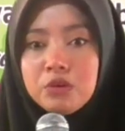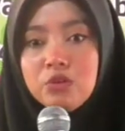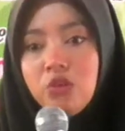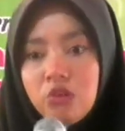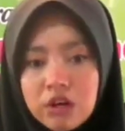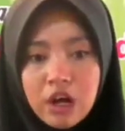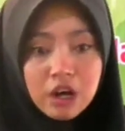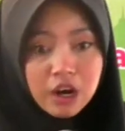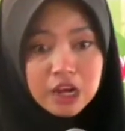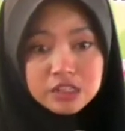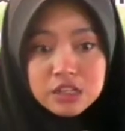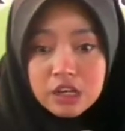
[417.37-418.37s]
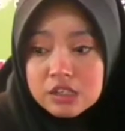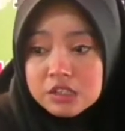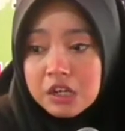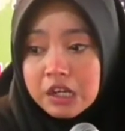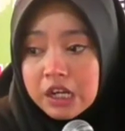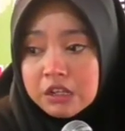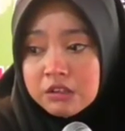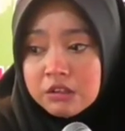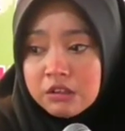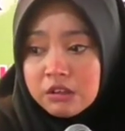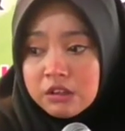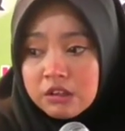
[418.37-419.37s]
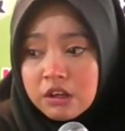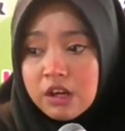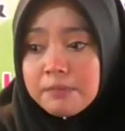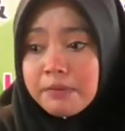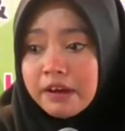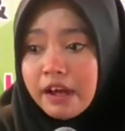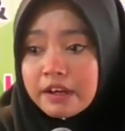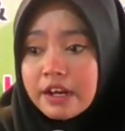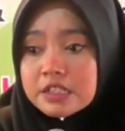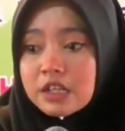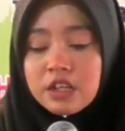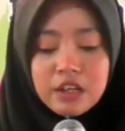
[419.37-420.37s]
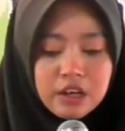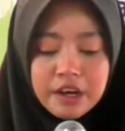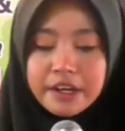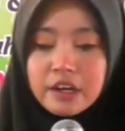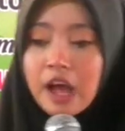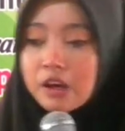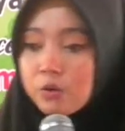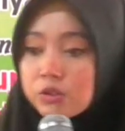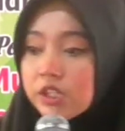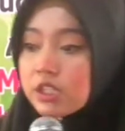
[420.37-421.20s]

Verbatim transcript: pun dulu nggak kerasan saya kenapa nggak kerasan ya enggaknya kangkung